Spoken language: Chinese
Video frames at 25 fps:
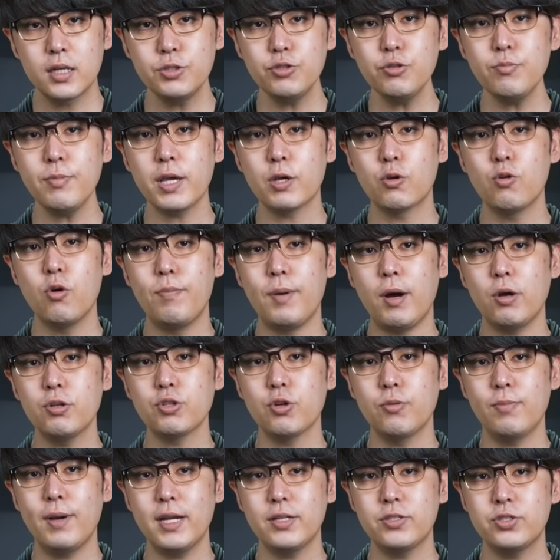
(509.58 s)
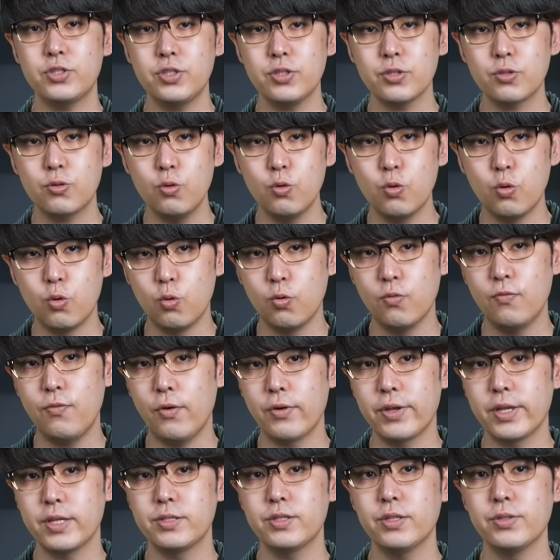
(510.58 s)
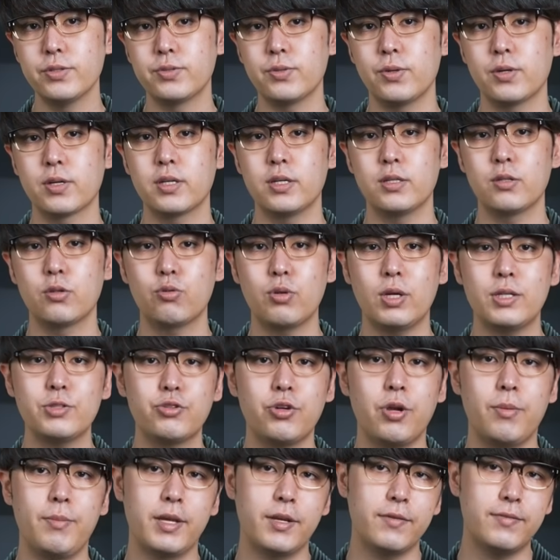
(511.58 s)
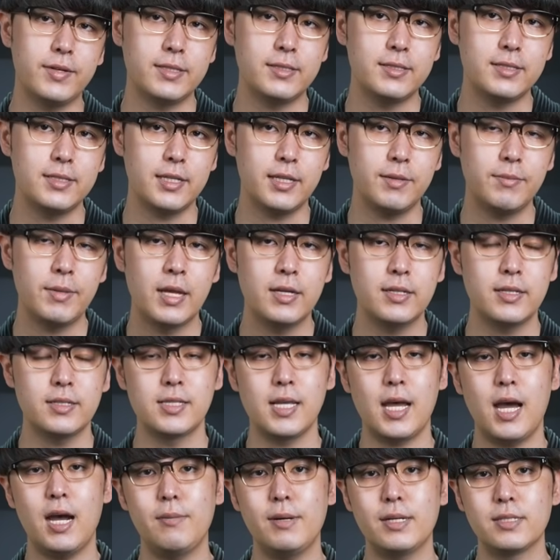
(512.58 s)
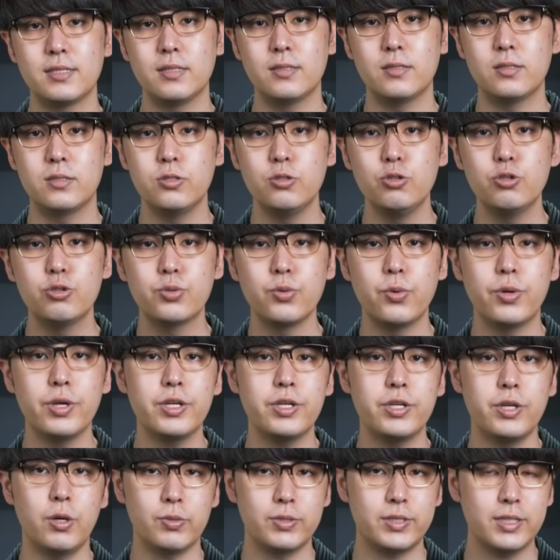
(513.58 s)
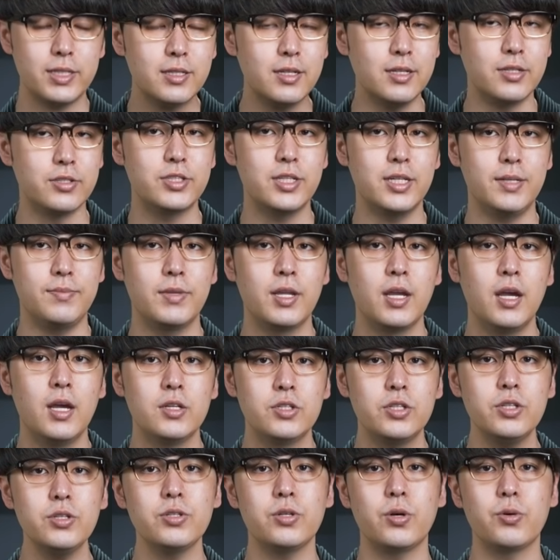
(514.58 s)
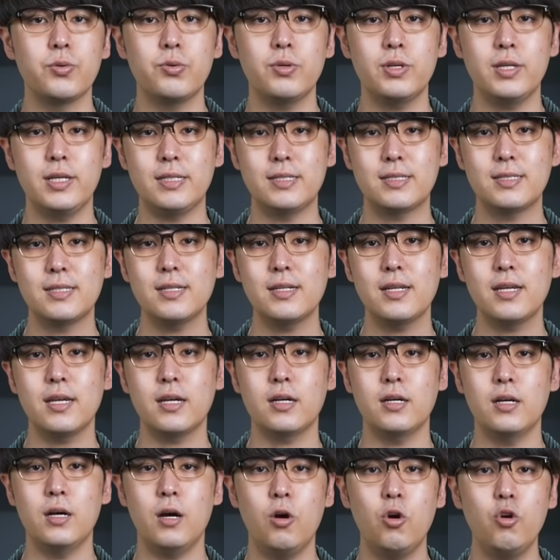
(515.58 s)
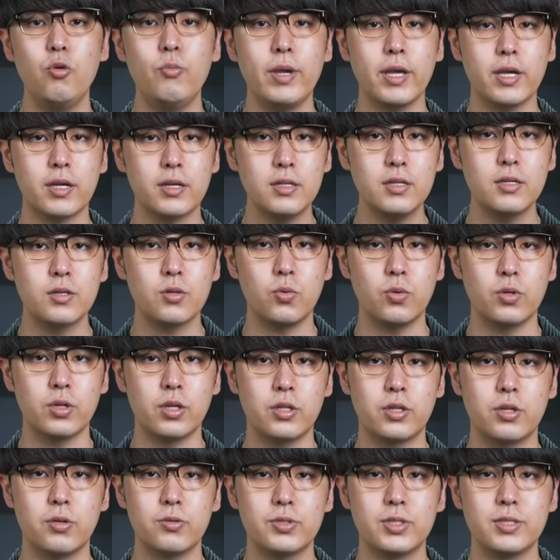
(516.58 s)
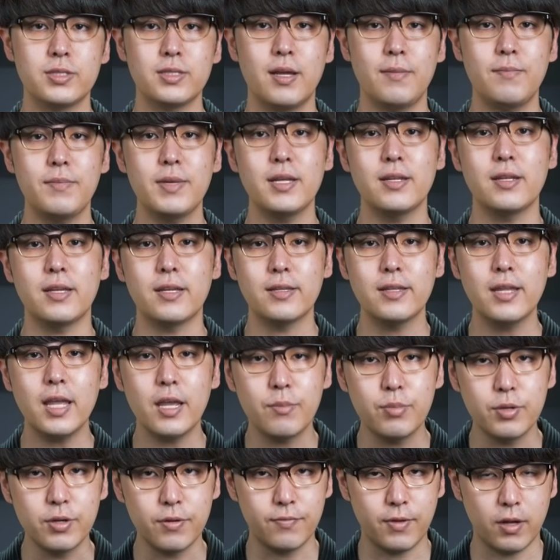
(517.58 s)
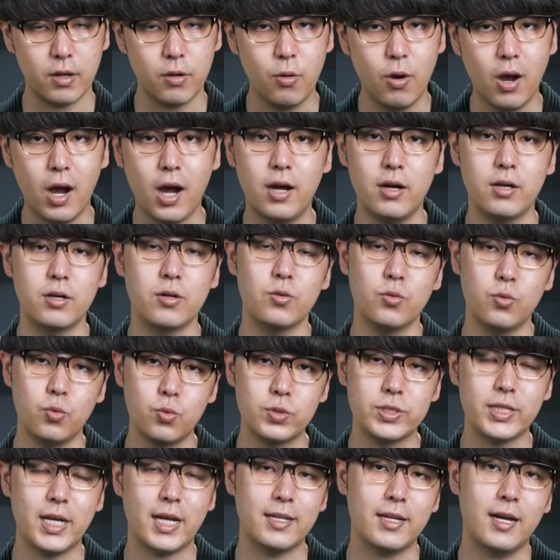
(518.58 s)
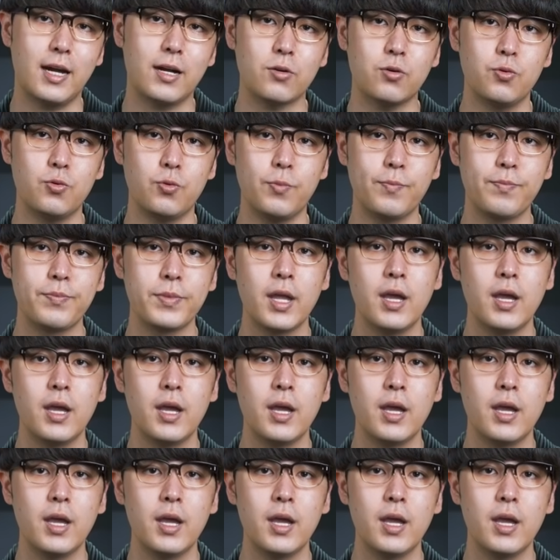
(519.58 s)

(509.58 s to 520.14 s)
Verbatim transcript: 根据美国保守派智库胡佛研究所跟端传媒分析，这次哈马斯之所以有机可乘，是由于以色列和欧美各国呢都正在面临内部的分化，而无暇他顾。